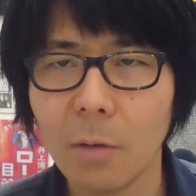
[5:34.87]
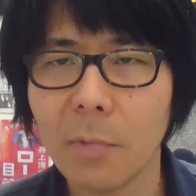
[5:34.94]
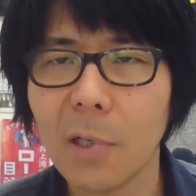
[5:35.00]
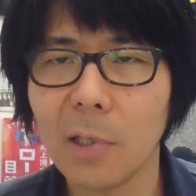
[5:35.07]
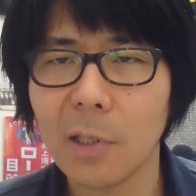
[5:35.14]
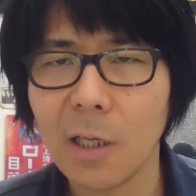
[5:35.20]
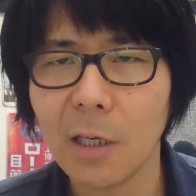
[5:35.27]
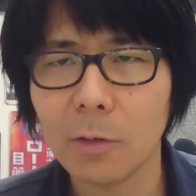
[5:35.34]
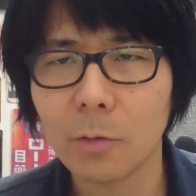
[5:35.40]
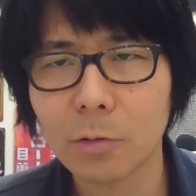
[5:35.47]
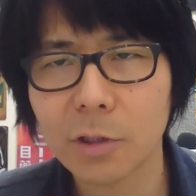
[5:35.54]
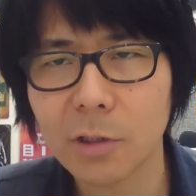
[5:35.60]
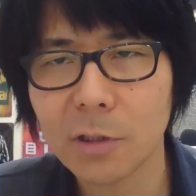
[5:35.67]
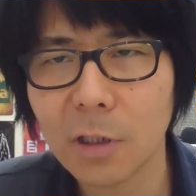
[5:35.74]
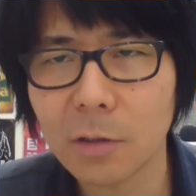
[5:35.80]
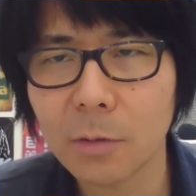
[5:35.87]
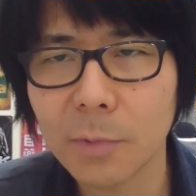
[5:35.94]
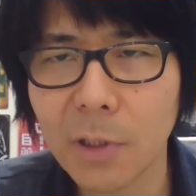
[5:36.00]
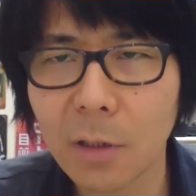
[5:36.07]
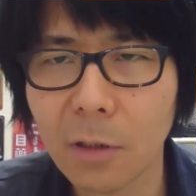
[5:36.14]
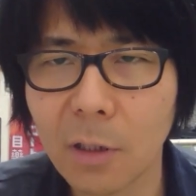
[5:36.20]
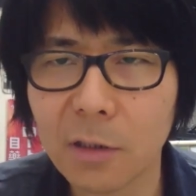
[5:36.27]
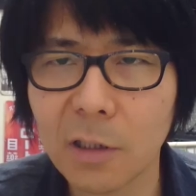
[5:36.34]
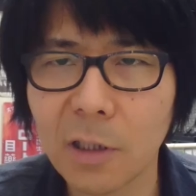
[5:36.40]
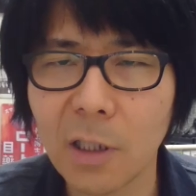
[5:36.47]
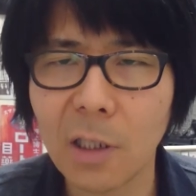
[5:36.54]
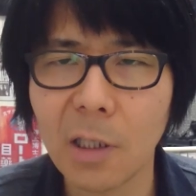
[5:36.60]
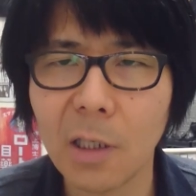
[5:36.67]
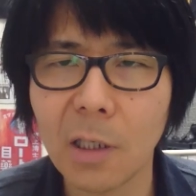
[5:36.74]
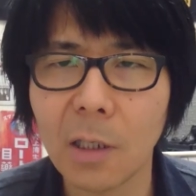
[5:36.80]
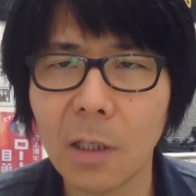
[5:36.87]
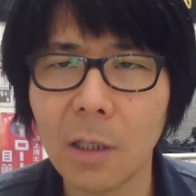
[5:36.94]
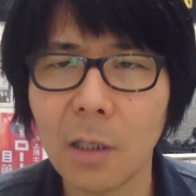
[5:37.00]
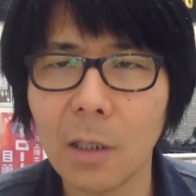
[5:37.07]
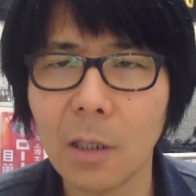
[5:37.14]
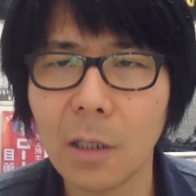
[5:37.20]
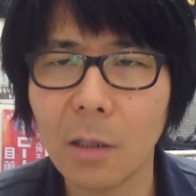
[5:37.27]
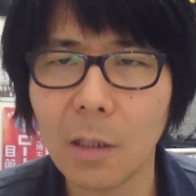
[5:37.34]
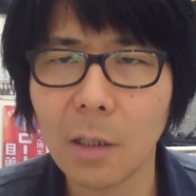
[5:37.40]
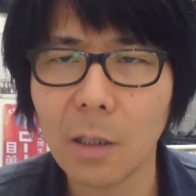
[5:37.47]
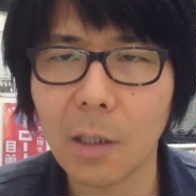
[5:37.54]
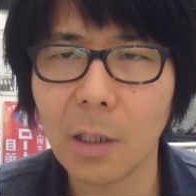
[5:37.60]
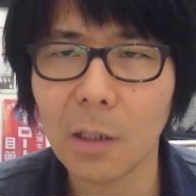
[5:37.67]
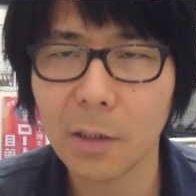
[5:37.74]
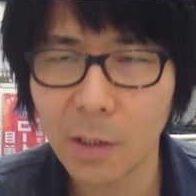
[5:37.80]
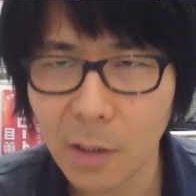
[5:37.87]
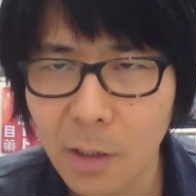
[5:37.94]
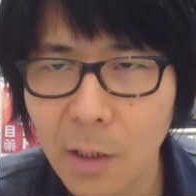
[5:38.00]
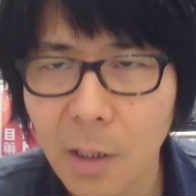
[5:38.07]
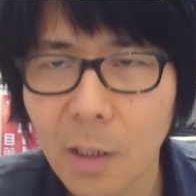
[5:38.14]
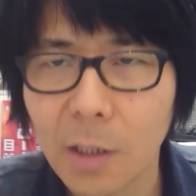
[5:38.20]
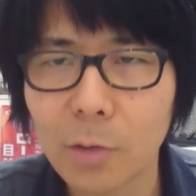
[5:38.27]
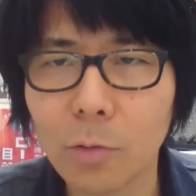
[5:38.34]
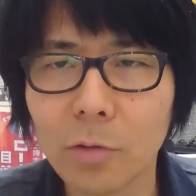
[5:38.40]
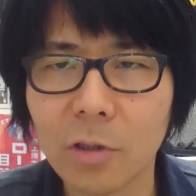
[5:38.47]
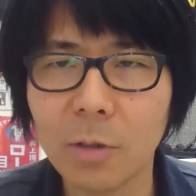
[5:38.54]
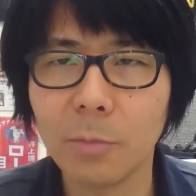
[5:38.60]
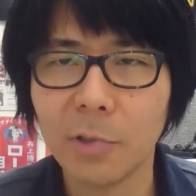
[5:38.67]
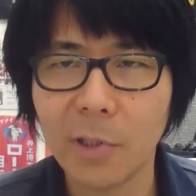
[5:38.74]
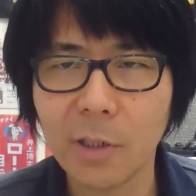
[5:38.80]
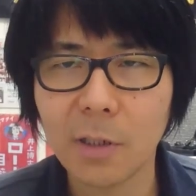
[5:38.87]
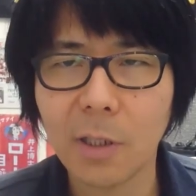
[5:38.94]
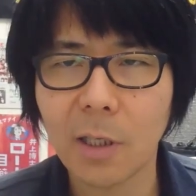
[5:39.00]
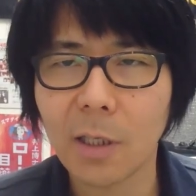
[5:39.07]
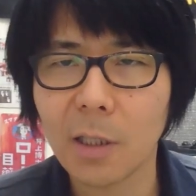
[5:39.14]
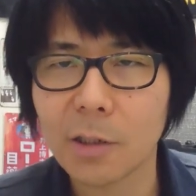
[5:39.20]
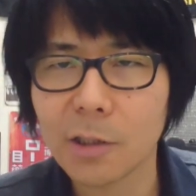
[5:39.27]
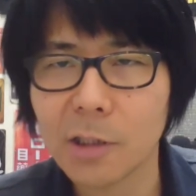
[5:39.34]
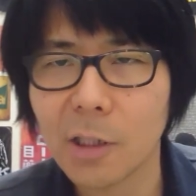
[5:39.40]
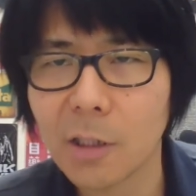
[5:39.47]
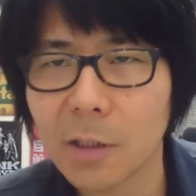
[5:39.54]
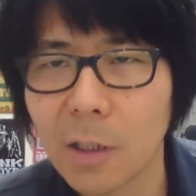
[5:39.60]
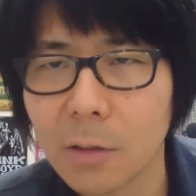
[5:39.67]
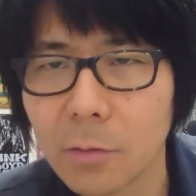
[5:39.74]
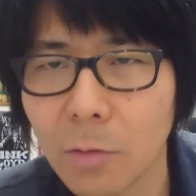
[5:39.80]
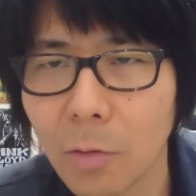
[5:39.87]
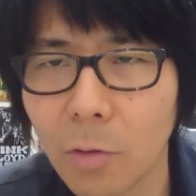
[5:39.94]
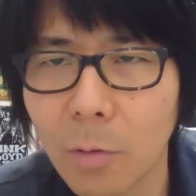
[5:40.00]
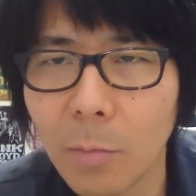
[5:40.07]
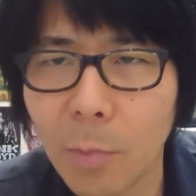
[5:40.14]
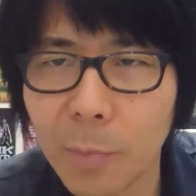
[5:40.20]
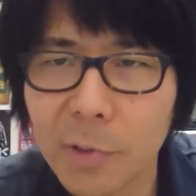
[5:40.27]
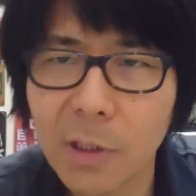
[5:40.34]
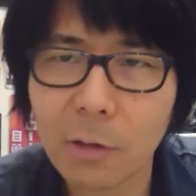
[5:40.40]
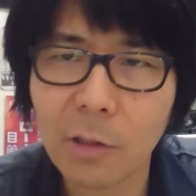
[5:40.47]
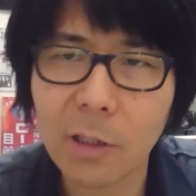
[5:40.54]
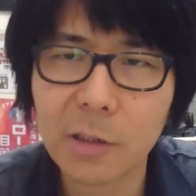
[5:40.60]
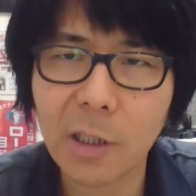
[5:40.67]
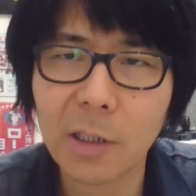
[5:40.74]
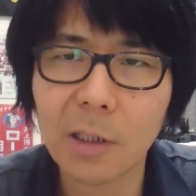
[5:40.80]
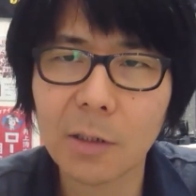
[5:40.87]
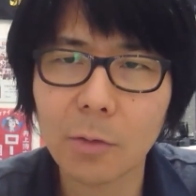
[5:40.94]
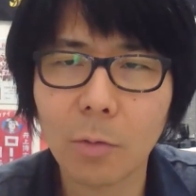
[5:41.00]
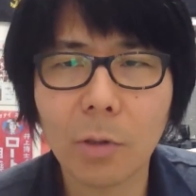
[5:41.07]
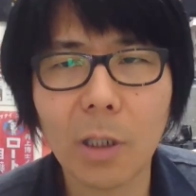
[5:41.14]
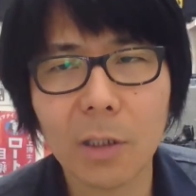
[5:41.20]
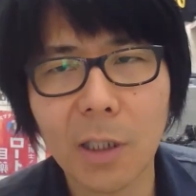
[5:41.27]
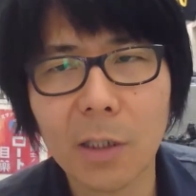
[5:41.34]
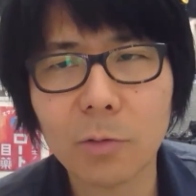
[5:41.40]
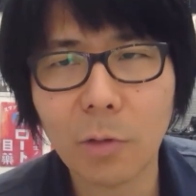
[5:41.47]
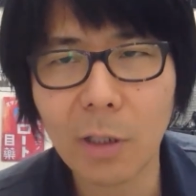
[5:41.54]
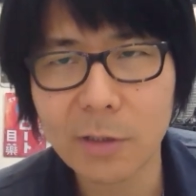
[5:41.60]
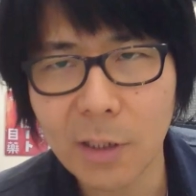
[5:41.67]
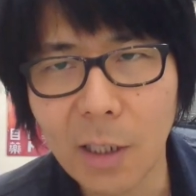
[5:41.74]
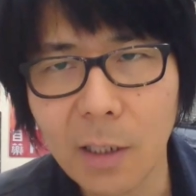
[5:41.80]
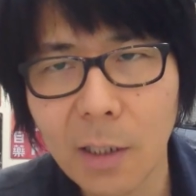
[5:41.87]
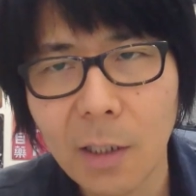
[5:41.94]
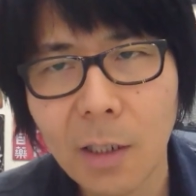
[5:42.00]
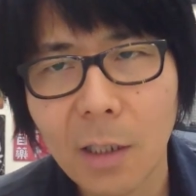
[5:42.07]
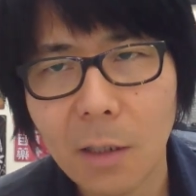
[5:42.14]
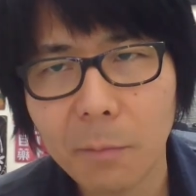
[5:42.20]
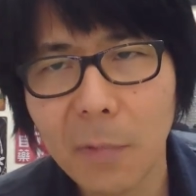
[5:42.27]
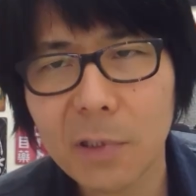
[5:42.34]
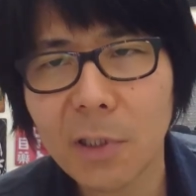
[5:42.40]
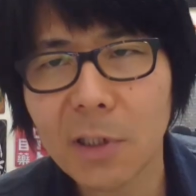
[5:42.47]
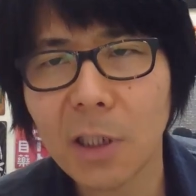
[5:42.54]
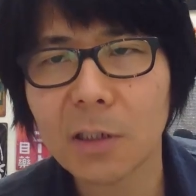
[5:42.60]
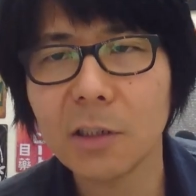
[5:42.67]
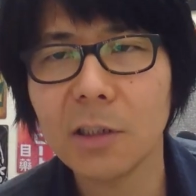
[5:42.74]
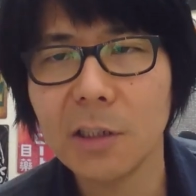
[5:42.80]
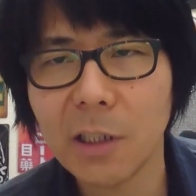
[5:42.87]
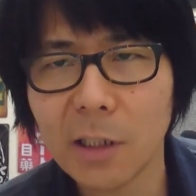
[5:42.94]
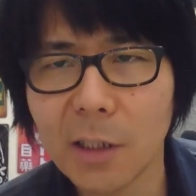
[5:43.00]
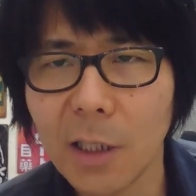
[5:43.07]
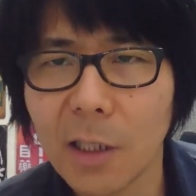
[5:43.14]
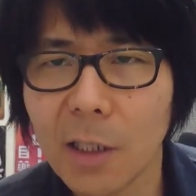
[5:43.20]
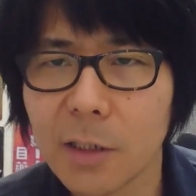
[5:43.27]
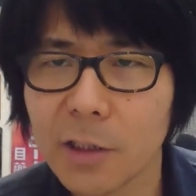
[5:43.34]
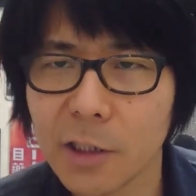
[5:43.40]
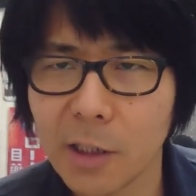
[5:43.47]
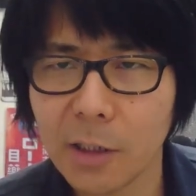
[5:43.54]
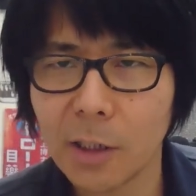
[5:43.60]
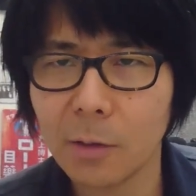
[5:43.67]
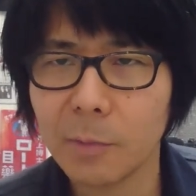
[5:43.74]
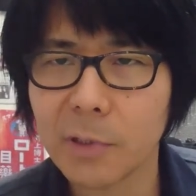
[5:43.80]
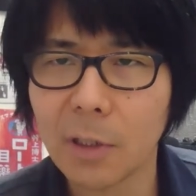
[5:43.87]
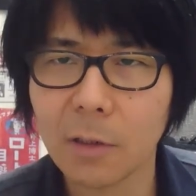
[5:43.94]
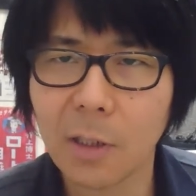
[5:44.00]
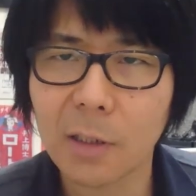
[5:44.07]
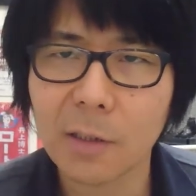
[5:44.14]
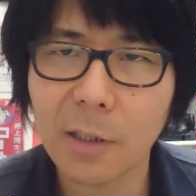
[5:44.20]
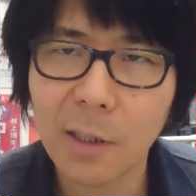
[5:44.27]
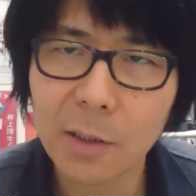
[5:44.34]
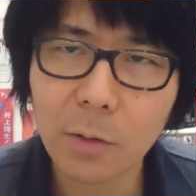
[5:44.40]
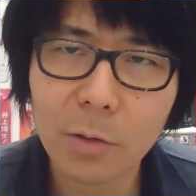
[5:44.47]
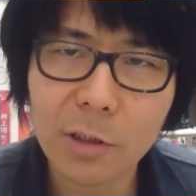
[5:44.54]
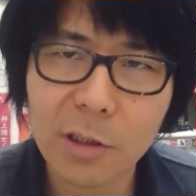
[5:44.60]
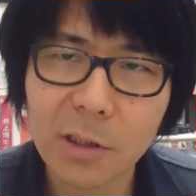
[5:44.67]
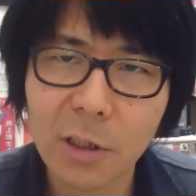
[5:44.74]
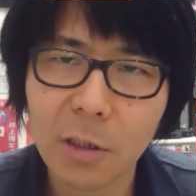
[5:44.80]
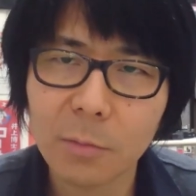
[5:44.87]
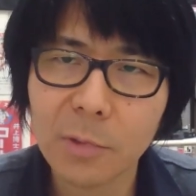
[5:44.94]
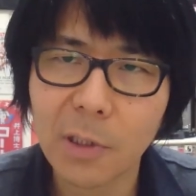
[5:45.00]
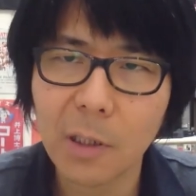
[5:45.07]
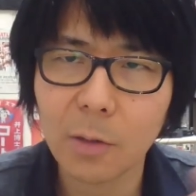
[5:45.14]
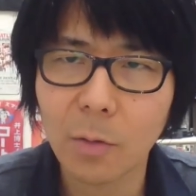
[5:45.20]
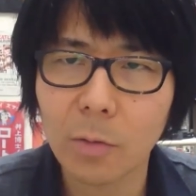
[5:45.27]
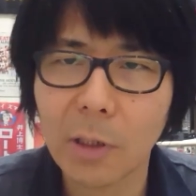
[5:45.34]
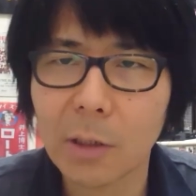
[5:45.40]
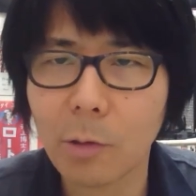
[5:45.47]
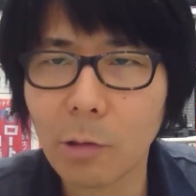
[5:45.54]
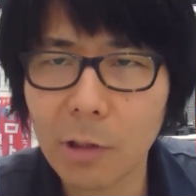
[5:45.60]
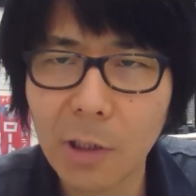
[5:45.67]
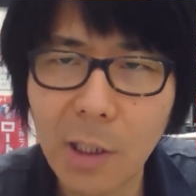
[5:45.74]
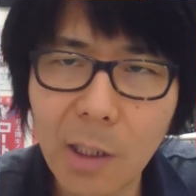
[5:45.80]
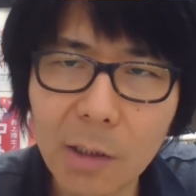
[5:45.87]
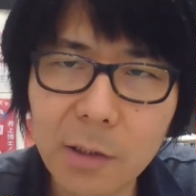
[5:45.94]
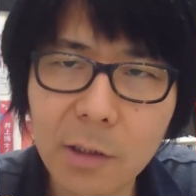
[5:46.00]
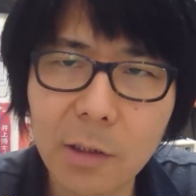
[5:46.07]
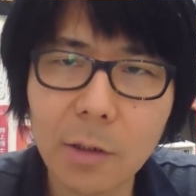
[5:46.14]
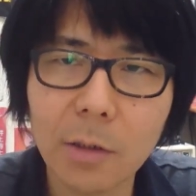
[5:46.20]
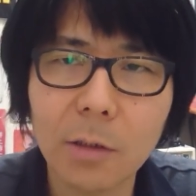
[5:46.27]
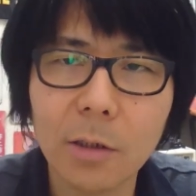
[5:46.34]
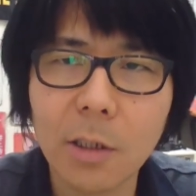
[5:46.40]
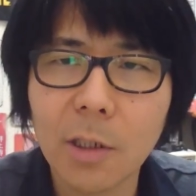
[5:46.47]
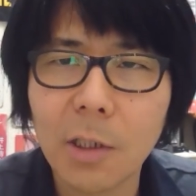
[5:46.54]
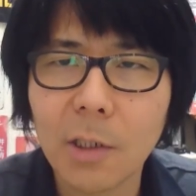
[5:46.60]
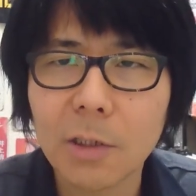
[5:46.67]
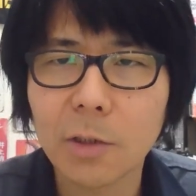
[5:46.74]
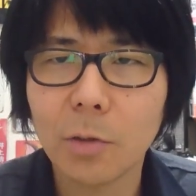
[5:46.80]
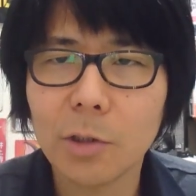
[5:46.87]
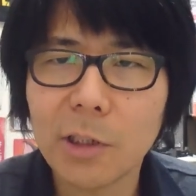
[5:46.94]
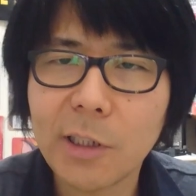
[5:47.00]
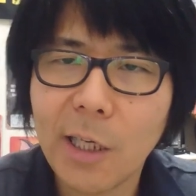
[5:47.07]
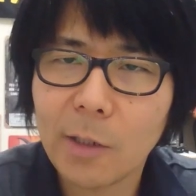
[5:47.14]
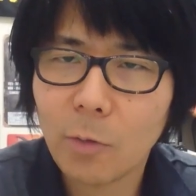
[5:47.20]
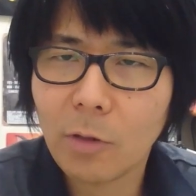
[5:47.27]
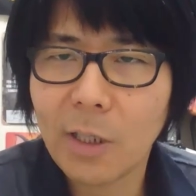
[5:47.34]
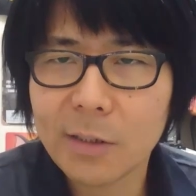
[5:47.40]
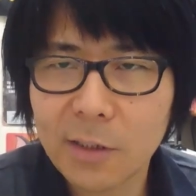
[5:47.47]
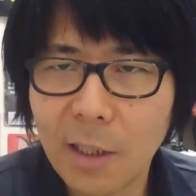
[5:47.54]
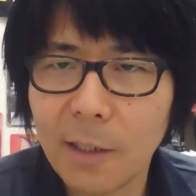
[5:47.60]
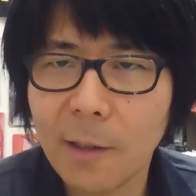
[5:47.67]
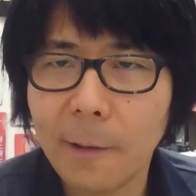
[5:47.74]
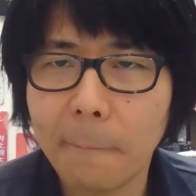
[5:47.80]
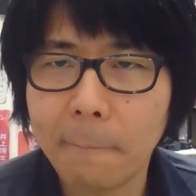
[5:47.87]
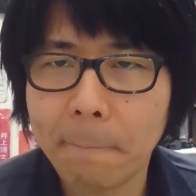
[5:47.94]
まあね、独身なう見てる方がねちょっとでもね団塊人が合うの方も見てくれたらどうかなとかさ、また逆にね、団塊人やなを見てる方が独身なを見たらどうなのかなっていう、そういう意見とかさ、